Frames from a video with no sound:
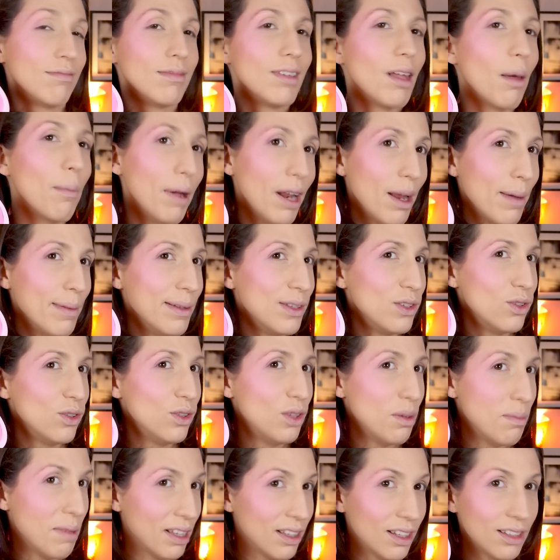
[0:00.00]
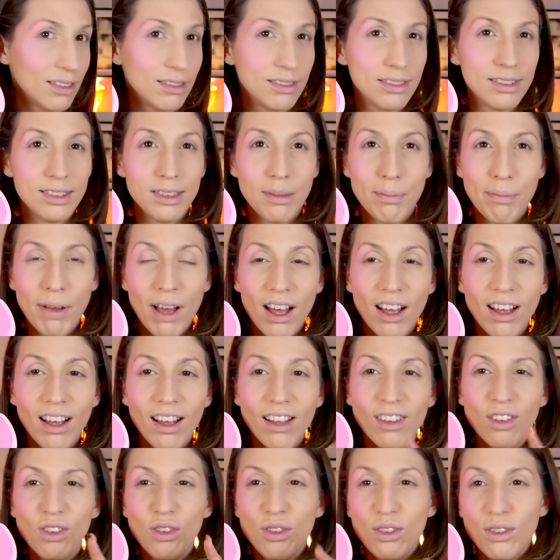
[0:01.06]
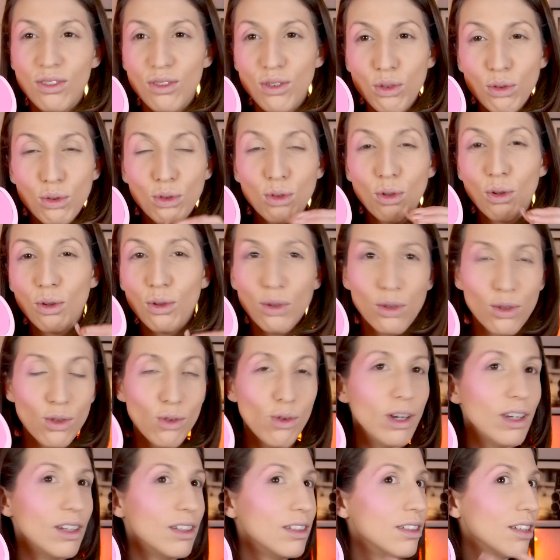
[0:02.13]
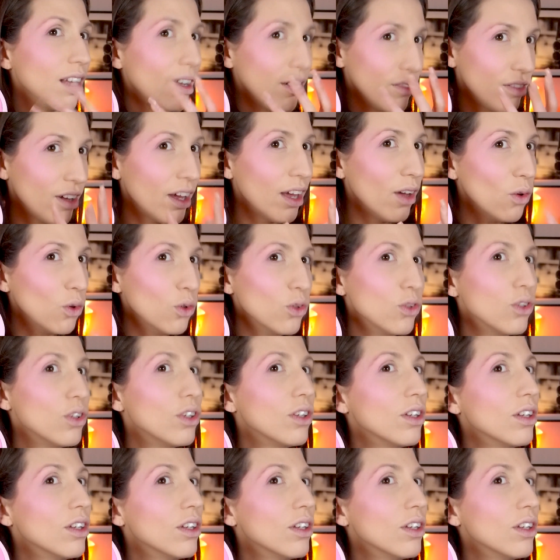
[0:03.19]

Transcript: t'as pas l'habitude de mettre. C'est pas un nude rose, tu vois. C'est un vrai rose.